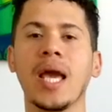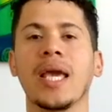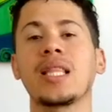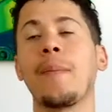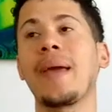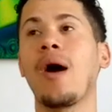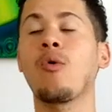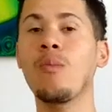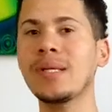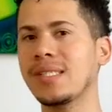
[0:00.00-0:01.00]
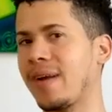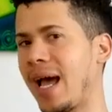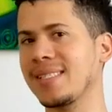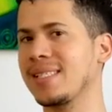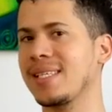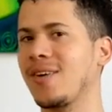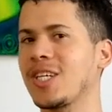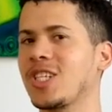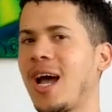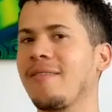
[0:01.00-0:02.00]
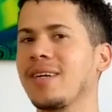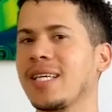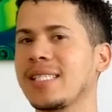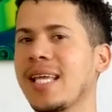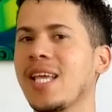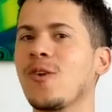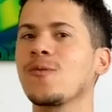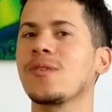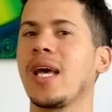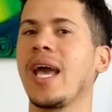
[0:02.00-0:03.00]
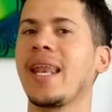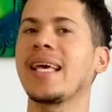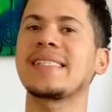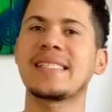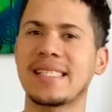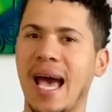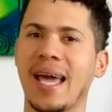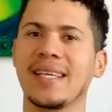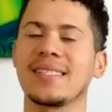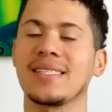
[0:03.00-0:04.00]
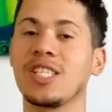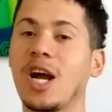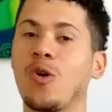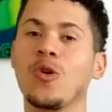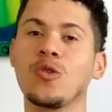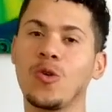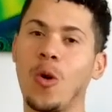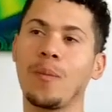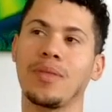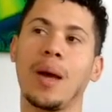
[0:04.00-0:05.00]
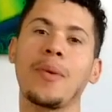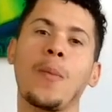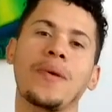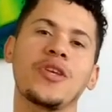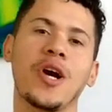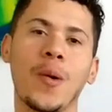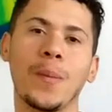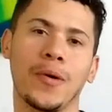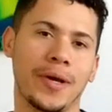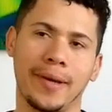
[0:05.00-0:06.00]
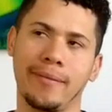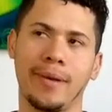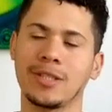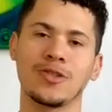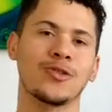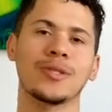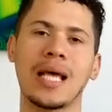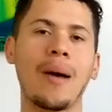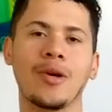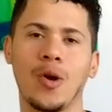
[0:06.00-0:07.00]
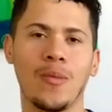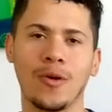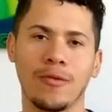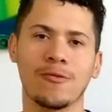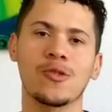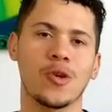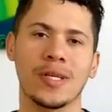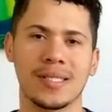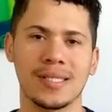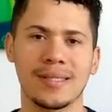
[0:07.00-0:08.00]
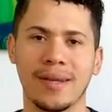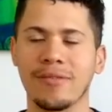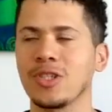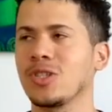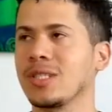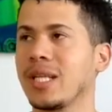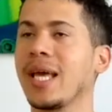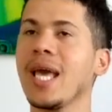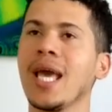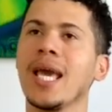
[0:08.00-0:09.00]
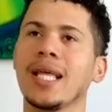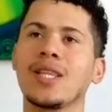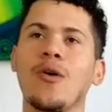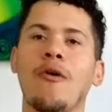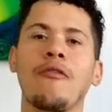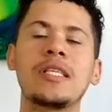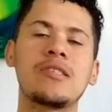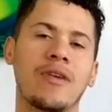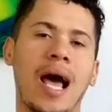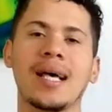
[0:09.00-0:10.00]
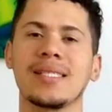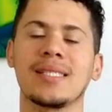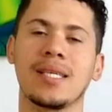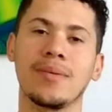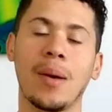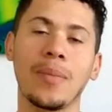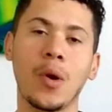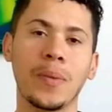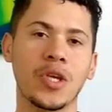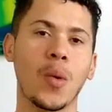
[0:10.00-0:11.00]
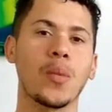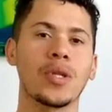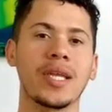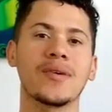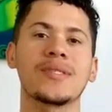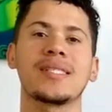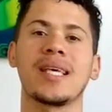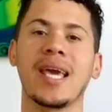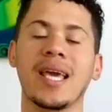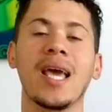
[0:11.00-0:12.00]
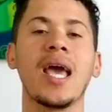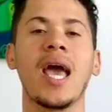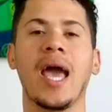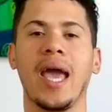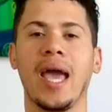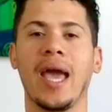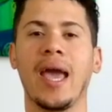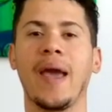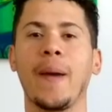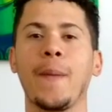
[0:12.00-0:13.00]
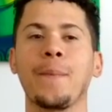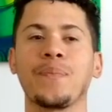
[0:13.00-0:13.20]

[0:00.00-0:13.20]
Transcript: E também algumas frases que eu achava que seriam é, necessárias, de acordo com, na minha opinião, porque a gente não sabe como que funcionam essas entrevistas, né? Então eu fiz frases que, na minha opinião, poderiam ser é,